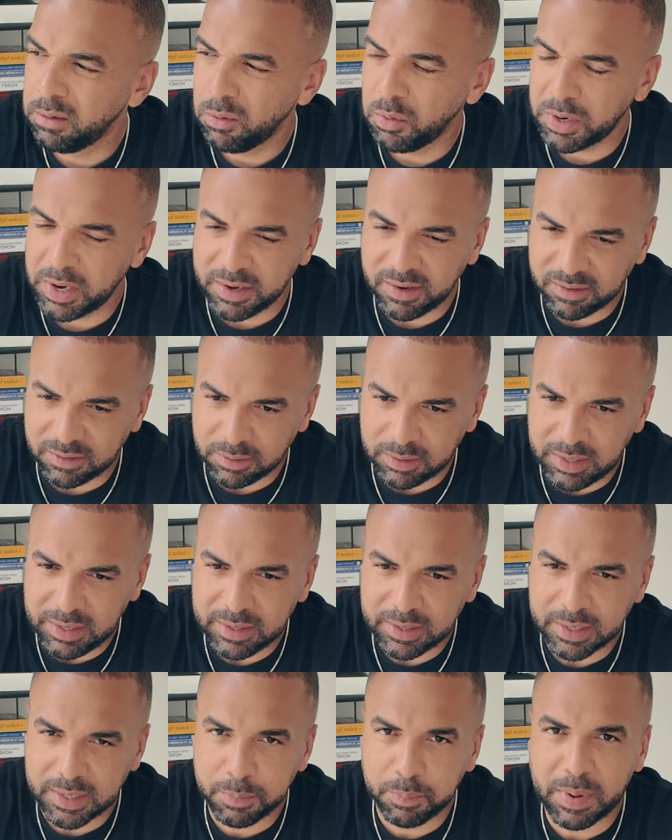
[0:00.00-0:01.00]
oder in diesem
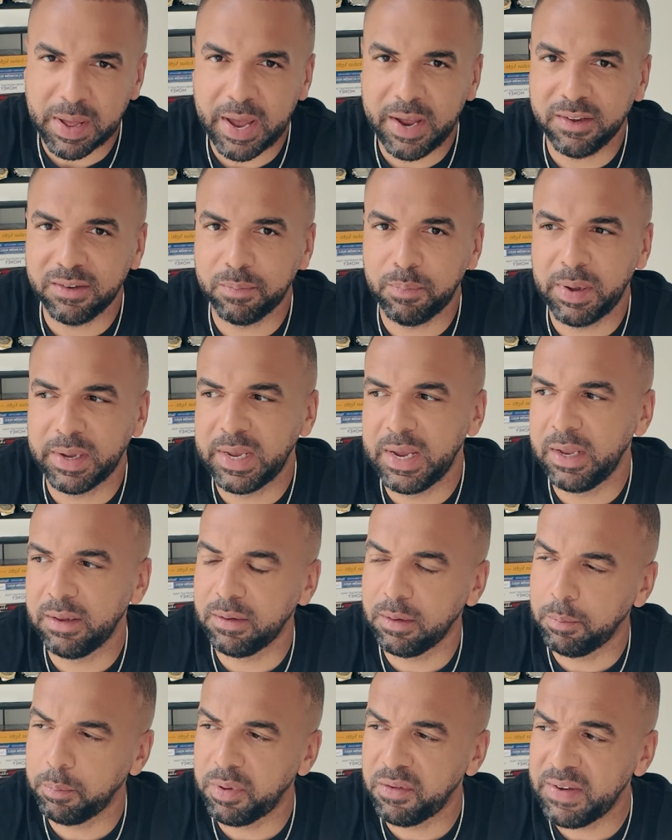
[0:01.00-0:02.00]

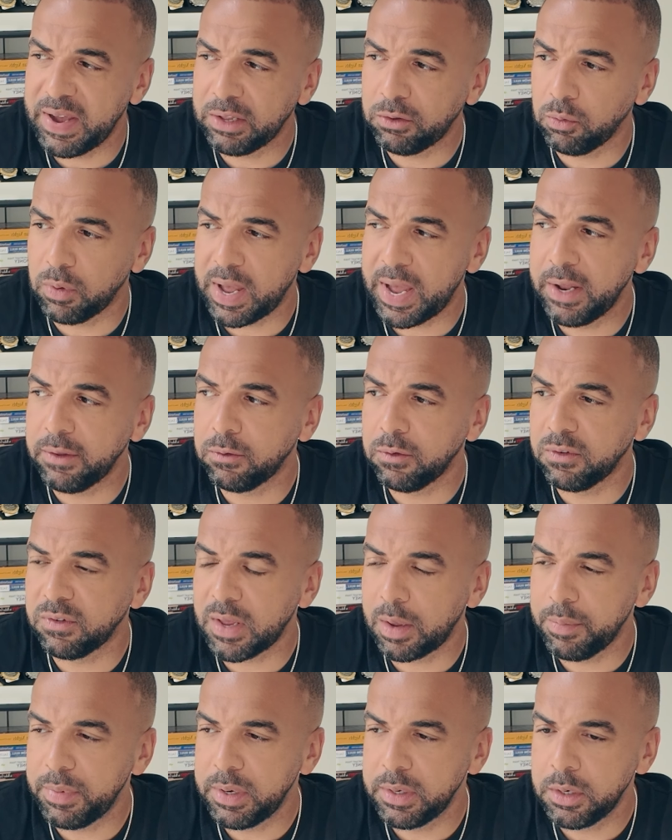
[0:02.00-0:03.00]
Niedrigpreispaket Bewertung
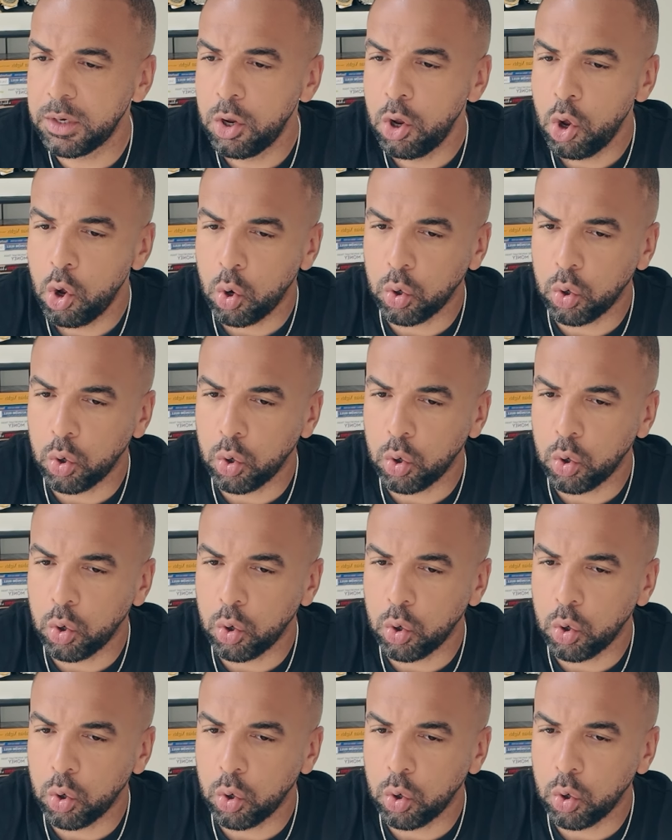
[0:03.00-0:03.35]
einzusammeln